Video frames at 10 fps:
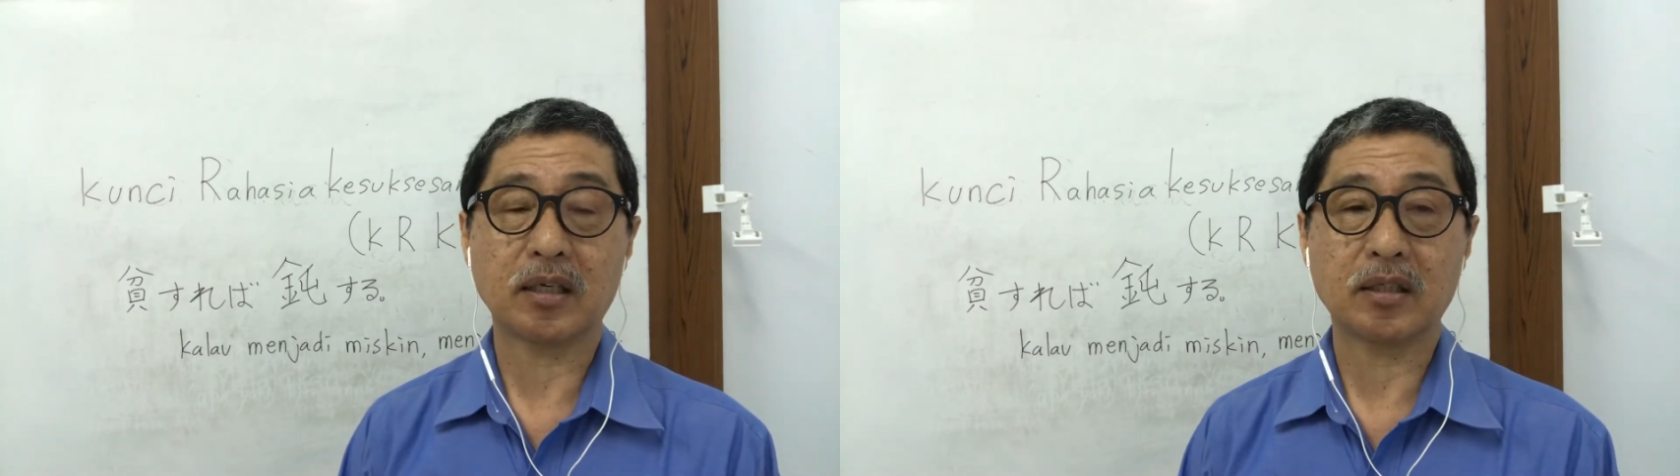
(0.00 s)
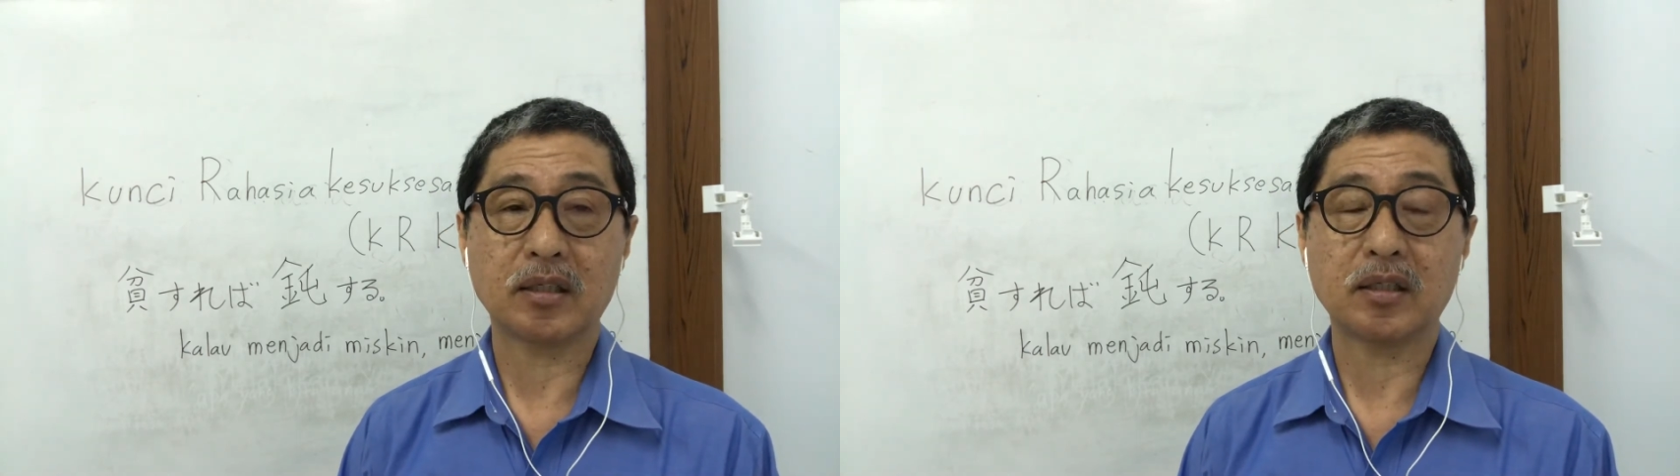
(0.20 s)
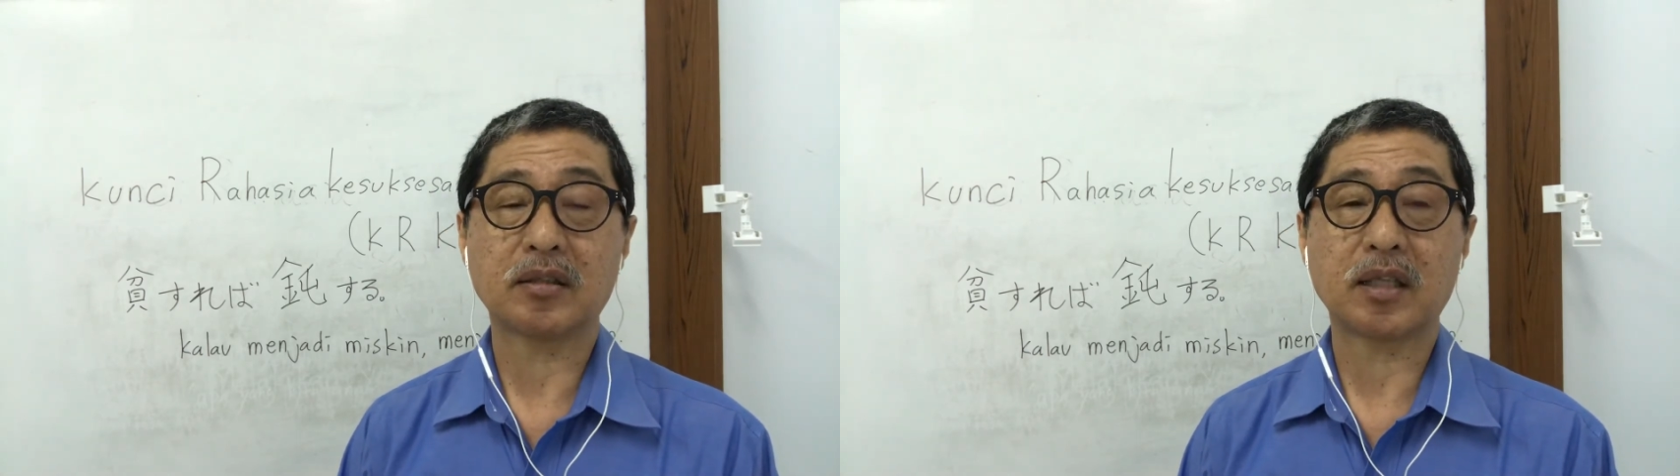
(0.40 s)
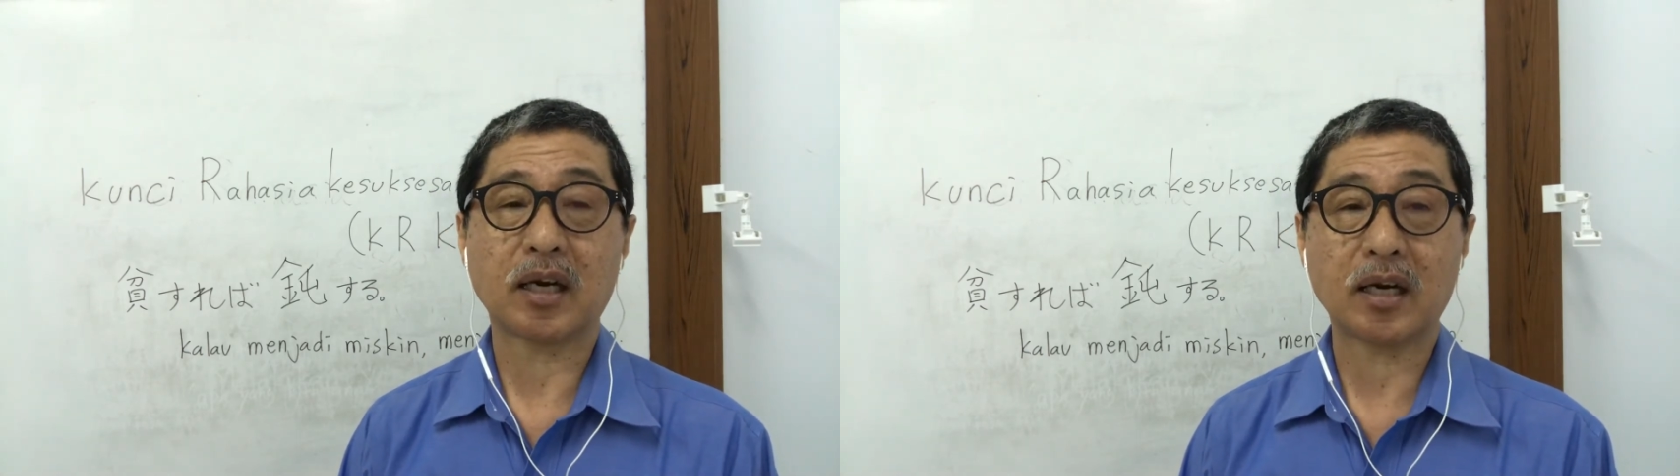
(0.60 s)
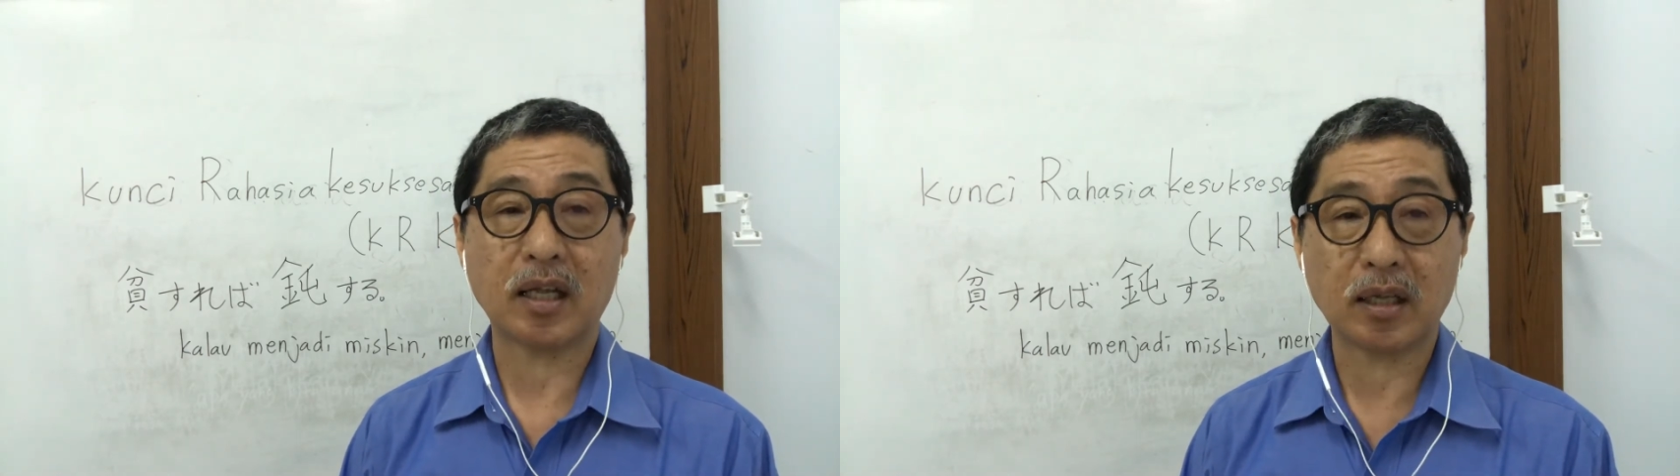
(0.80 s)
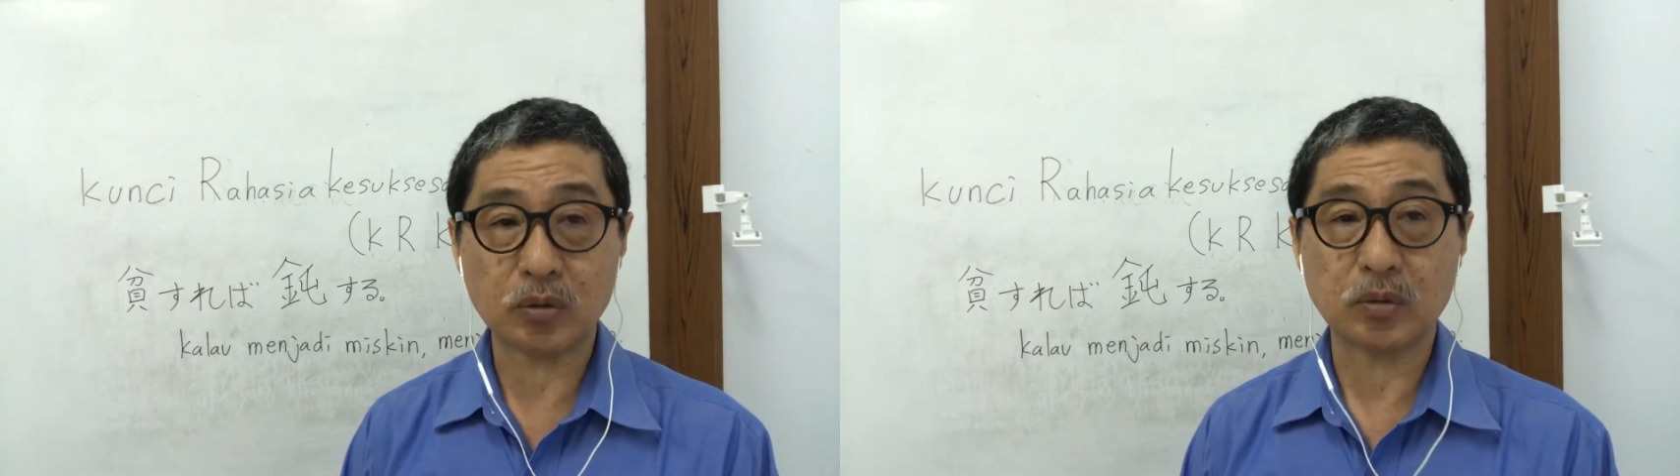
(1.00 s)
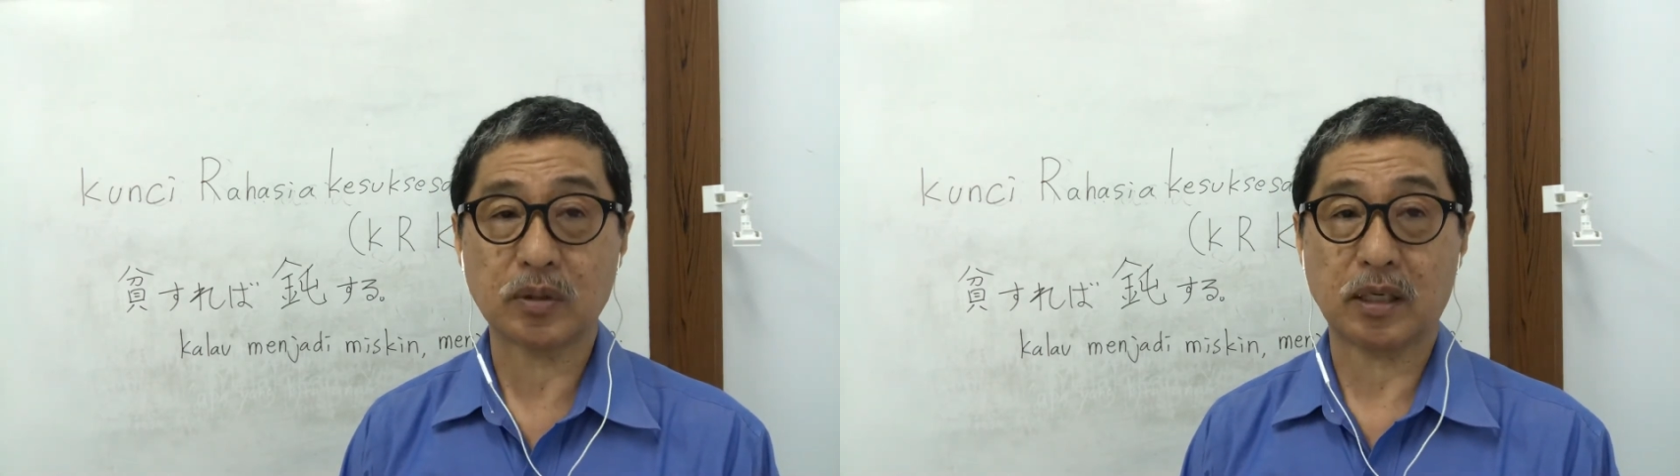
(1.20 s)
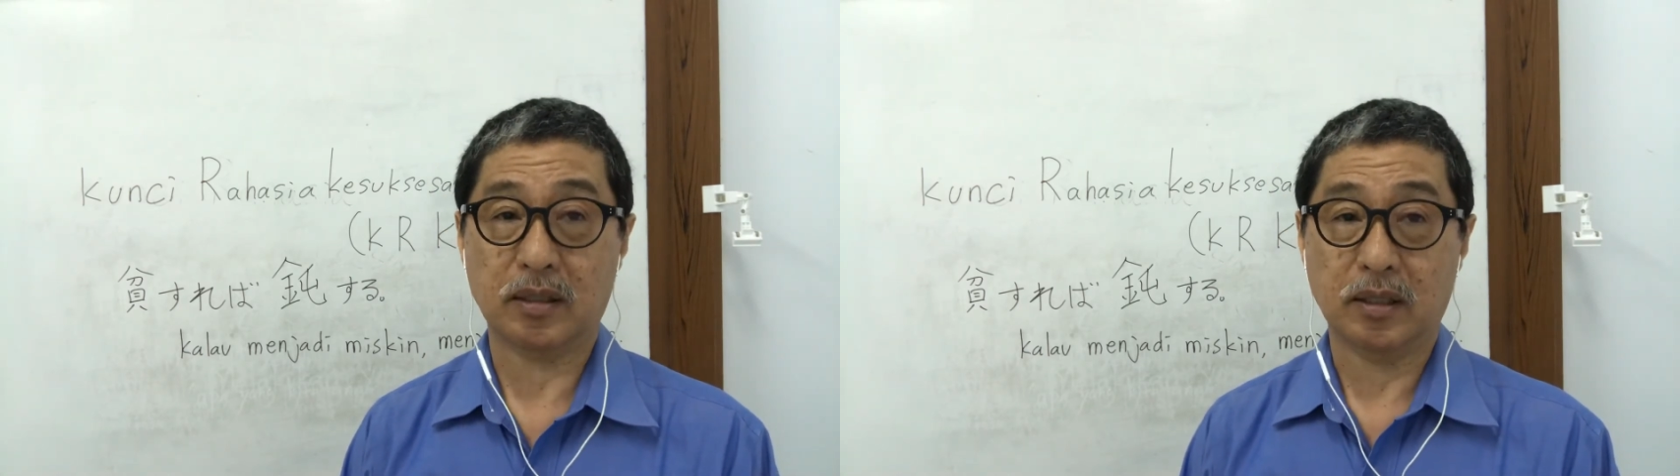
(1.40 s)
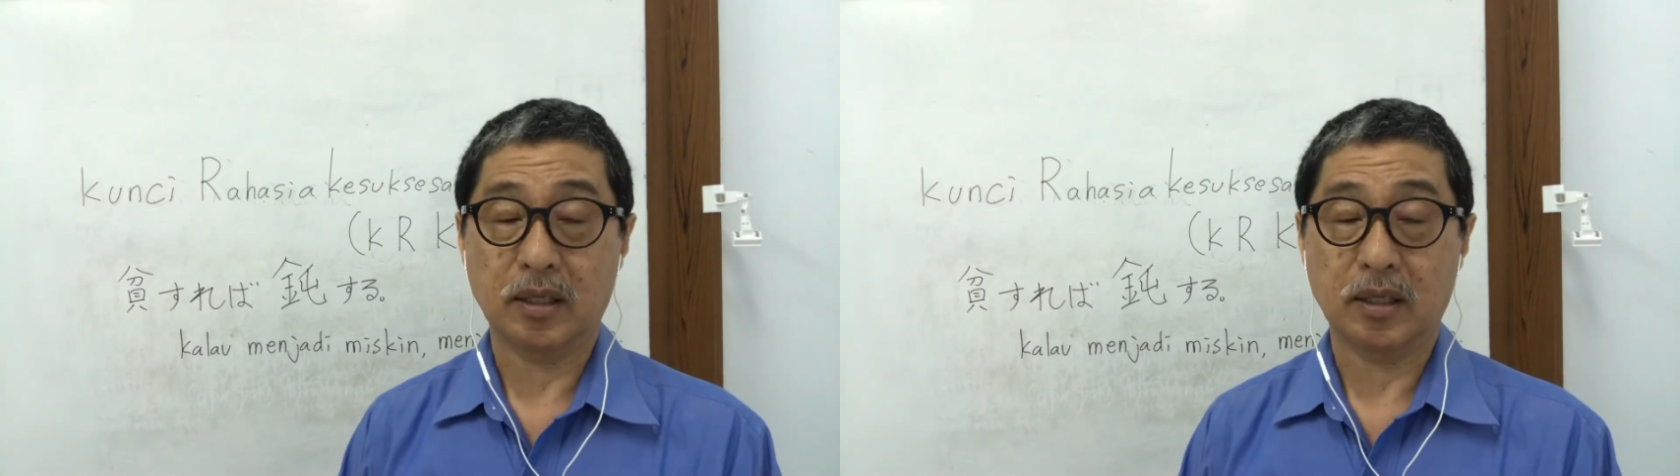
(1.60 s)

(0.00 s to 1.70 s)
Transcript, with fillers: ini terlalu ya,